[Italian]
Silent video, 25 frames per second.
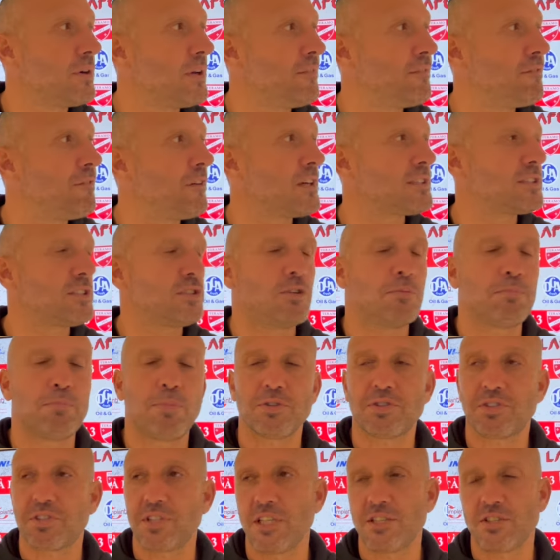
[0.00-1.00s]
in fasi non
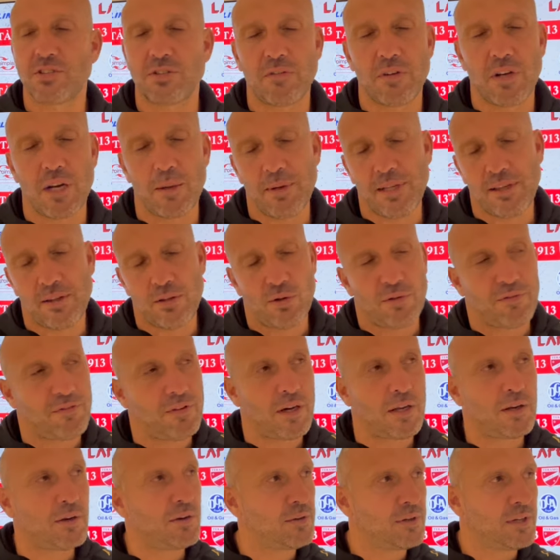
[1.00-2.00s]
possesso e veramente lo
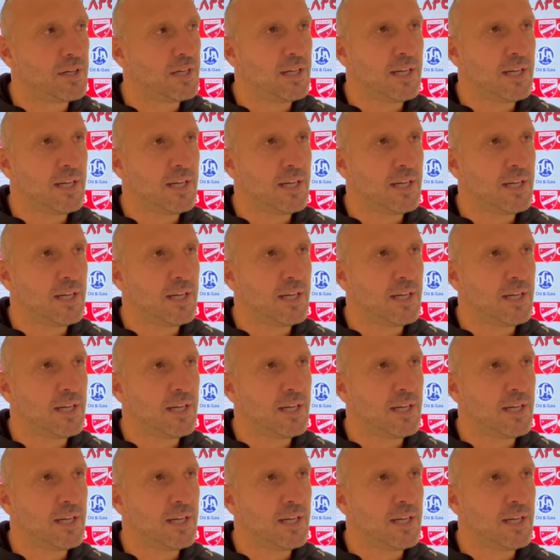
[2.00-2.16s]
fanno.